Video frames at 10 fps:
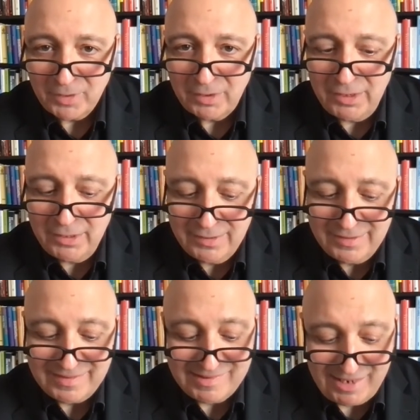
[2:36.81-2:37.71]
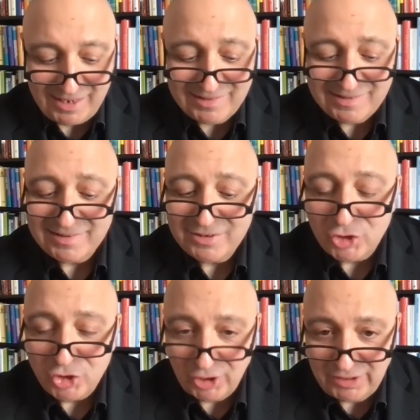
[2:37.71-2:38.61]
in sechs
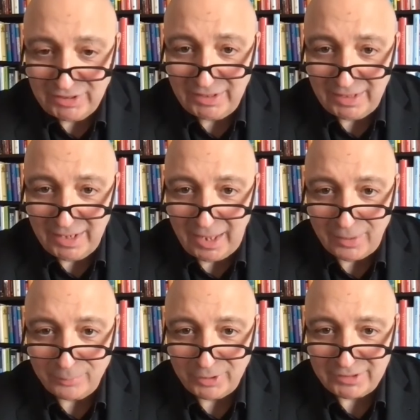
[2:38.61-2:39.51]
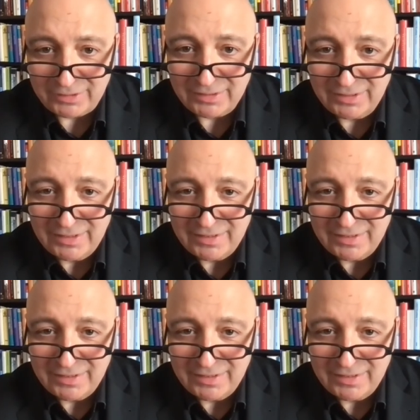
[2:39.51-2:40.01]
Schritten nahebringen.